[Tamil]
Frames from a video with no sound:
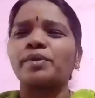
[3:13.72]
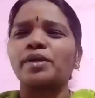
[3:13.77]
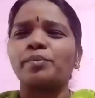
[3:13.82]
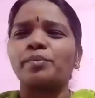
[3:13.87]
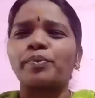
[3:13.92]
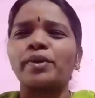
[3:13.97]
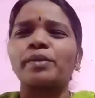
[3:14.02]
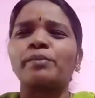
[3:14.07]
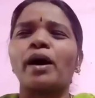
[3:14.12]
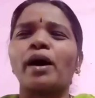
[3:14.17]

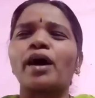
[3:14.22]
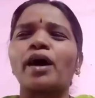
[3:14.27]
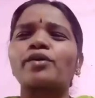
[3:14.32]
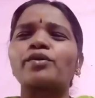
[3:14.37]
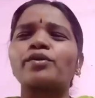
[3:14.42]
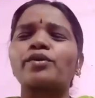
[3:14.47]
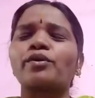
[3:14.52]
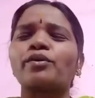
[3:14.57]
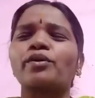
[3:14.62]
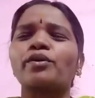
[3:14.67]
இப்படி
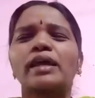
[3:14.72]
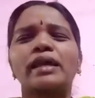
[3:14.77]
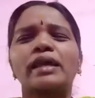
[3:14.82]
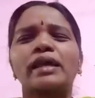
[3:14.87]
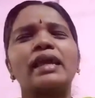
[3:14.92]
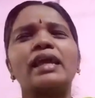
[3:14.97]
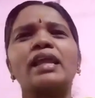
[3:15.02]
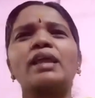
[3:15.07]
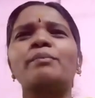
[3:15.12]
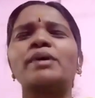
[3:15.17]
மாறணும்
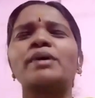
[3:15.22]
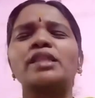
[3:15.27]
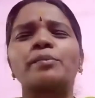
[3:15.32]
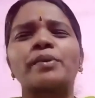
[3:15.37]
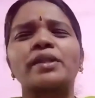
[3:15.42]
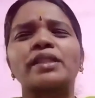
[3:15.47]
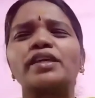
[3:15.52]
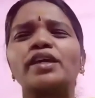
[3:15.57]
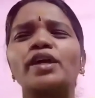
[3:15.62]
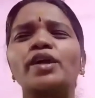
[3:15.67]
ஏன் நம்ம இதை
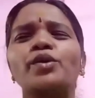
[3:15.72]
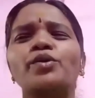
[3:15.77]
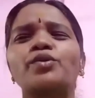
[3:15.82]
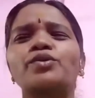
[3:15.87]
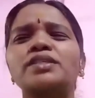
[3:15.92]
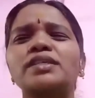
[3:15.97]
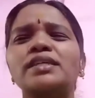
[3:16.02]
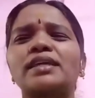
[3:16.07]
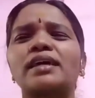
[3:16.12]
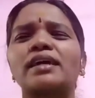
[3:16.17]
பத்தியே
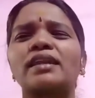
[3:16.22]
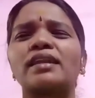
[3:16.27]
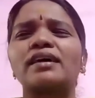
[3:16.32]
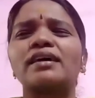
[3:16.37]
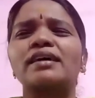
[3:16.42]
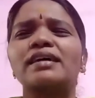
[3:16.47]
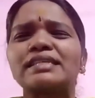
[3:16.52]
யோசிக்கல